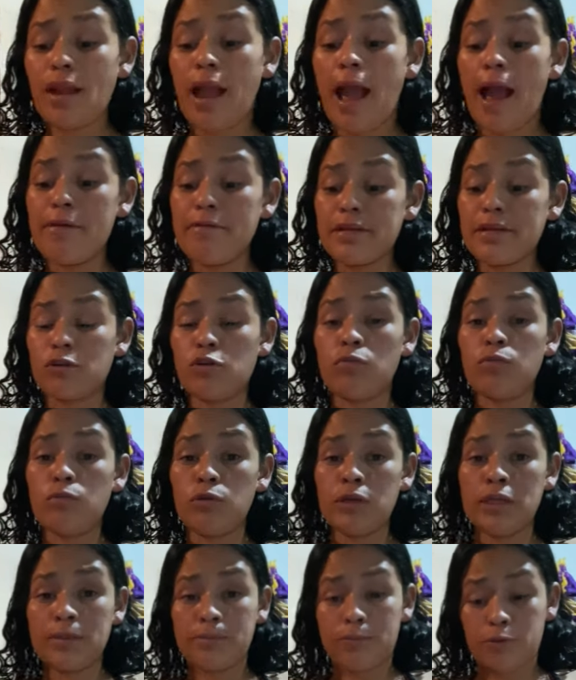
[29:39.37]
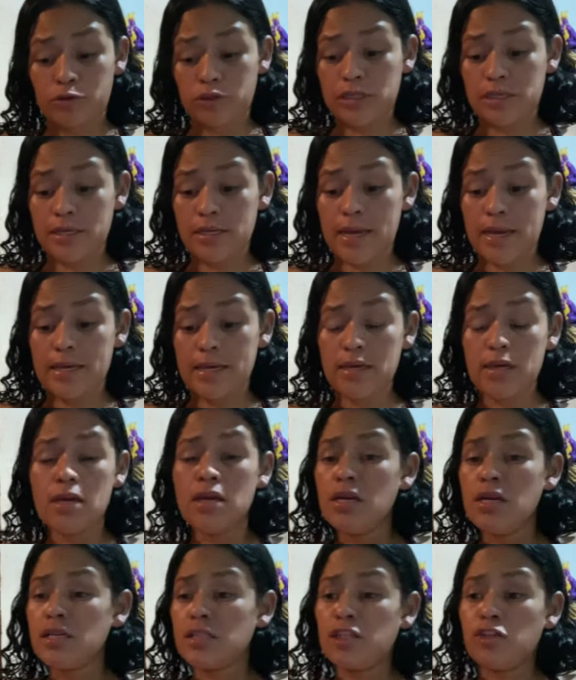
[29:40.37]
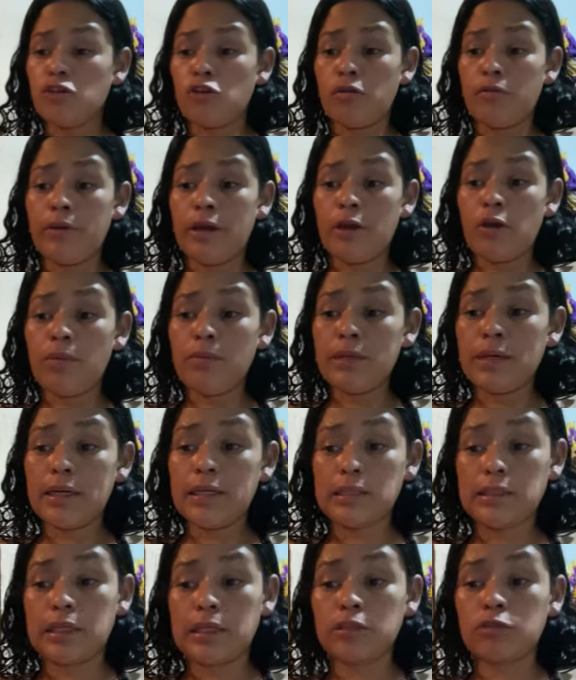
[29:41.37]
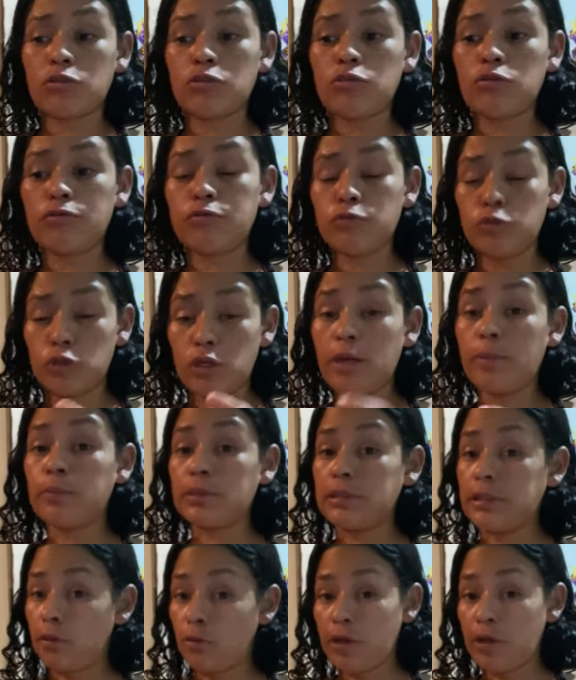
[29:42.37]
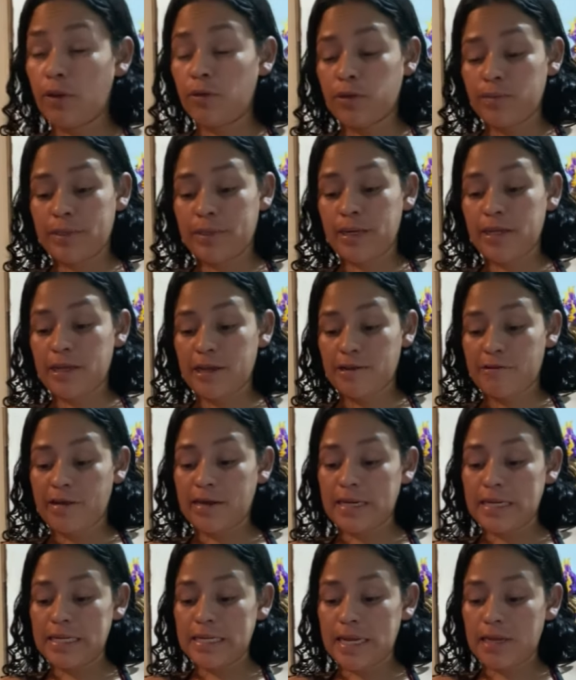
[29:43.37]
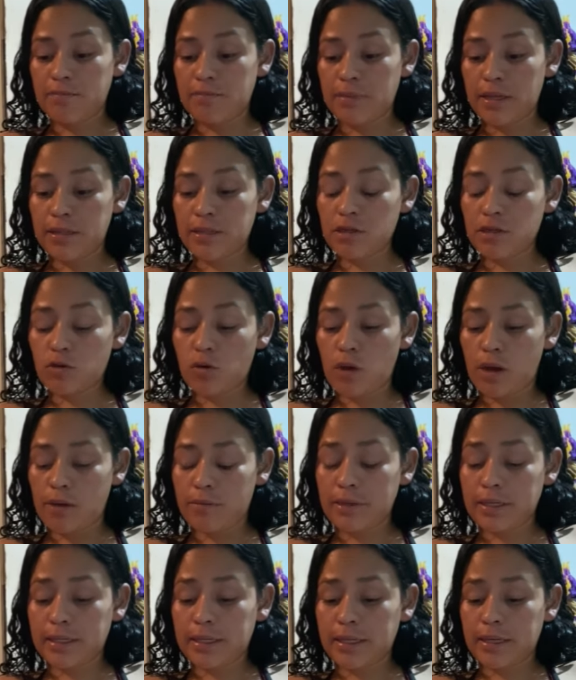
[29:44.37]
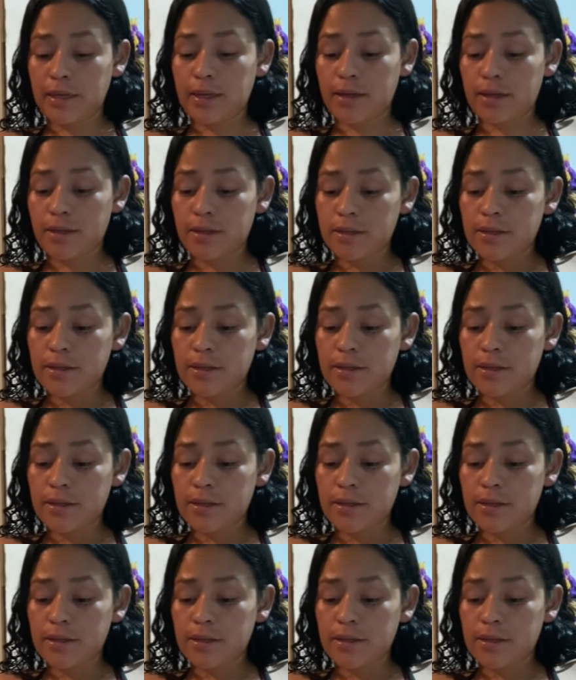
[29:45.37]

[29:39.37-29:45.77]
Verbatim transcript: a ver cómo le prosigue ahí. Si yo veo, amigas, que esto no funciona, pues la voy a volver a llevar ahí al médico a ver qué,